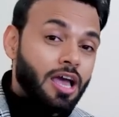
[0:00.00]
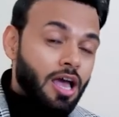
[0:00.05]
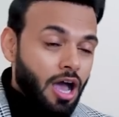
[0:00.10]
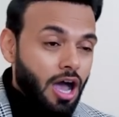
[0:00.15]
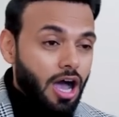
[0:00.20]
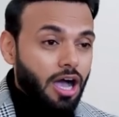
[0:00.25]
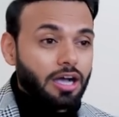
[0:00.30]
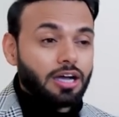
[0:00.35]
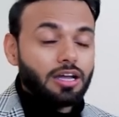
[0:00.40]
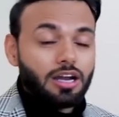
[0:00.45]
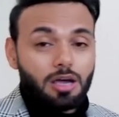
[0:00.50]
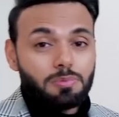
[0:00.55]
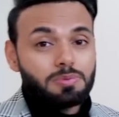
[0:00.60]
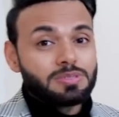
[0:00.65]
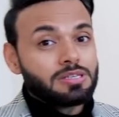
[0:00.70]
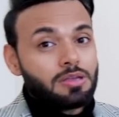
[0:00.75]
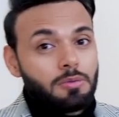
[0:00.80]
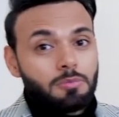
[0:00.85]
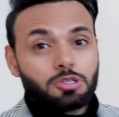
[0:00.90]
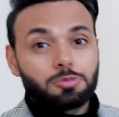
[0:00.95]
है अगर आप
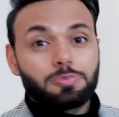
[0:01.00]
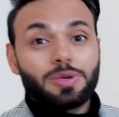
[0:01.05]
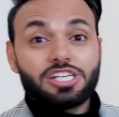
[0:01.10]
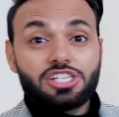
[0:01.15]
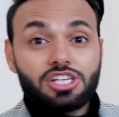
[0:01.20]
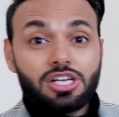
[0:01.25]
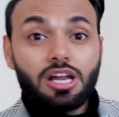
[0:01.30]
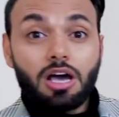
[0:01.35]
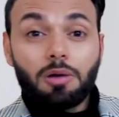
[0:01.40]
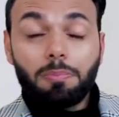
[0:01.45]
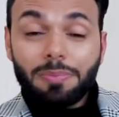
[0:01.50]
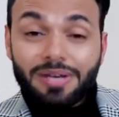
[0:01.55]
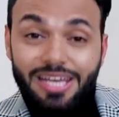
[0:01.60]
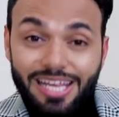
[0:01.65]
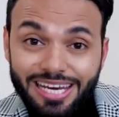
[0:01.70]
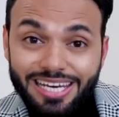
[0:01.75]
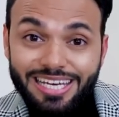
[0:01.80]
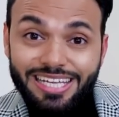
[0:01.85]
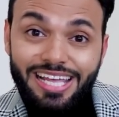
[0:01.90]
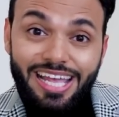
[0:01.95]
स्पेशल
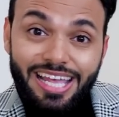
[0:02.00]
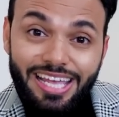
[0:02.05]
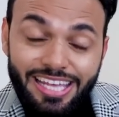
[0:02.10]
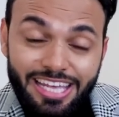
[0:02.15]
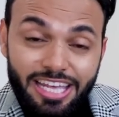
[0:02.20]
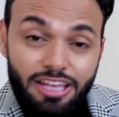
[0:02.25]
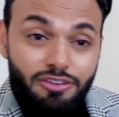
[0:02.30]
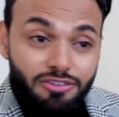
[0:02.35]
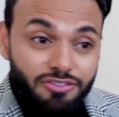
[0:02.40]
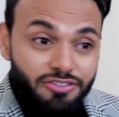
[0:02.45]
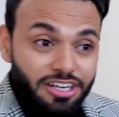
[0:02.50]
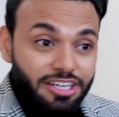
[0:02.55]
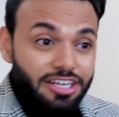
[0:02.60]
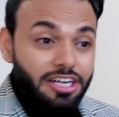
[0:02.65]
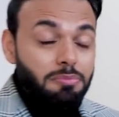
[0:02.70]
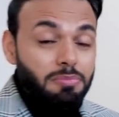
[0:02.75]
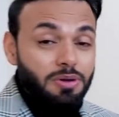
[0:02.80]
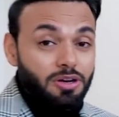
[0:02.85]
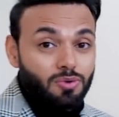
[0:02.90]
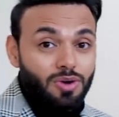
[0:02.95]
अपने लिए ही
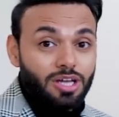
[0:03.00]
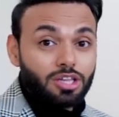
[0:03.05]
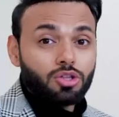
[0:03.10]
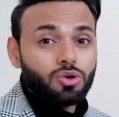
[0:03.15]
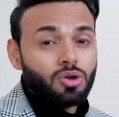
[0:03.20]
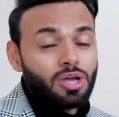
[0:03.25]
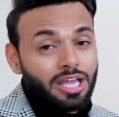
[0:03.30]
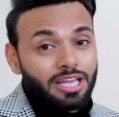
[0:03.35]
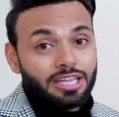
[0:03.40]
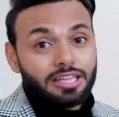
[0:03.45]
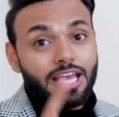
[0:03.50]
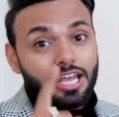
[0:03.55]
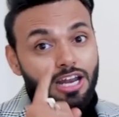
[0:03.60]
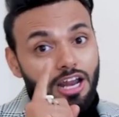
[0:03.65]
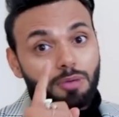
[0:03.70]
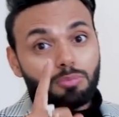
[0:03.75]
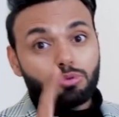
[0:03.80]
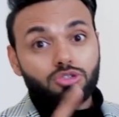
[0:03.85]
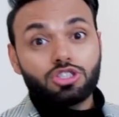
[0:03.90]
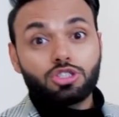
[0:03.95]
फिटेड बनवाते हो देन
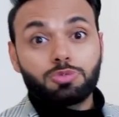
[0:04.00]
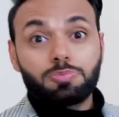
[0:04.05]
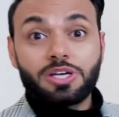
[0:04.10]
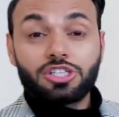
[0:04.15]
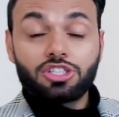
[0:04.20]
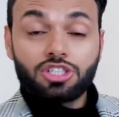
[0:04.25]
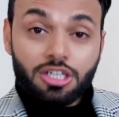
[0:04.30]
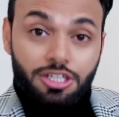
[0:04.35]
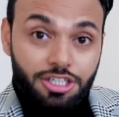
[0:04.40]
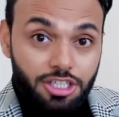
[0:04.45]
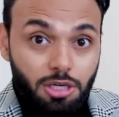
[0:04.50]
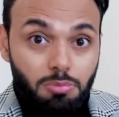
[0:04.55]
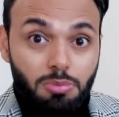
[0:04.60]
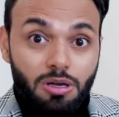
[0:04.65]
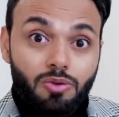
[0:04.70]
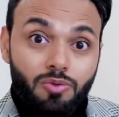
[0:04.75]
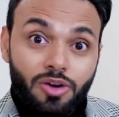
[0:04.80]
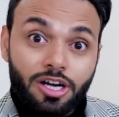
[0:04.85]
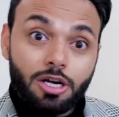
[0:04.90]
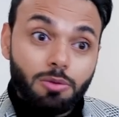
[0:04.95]
आप उसे स्पेशल
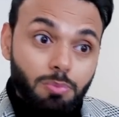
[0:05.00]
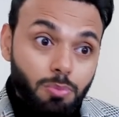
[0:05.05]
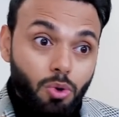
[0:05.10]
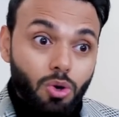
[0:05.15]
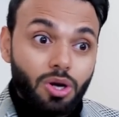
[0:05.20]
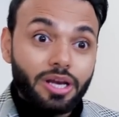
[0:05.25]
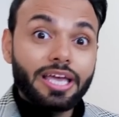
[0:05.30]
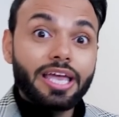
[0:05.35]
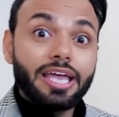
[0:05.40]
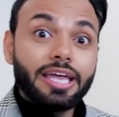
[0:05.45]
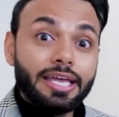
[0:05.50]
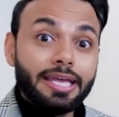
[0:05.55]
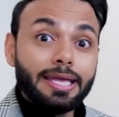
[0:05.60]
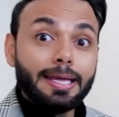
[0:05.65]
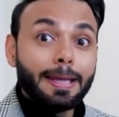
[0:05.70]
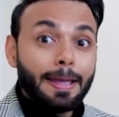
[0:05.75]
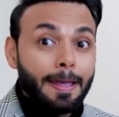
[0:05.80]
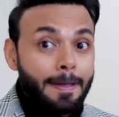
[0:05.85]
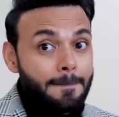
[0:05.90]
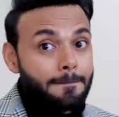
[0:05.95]
डबल वेंट बोल के
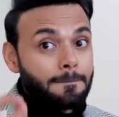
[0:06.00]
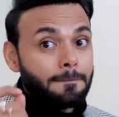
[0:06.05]
ही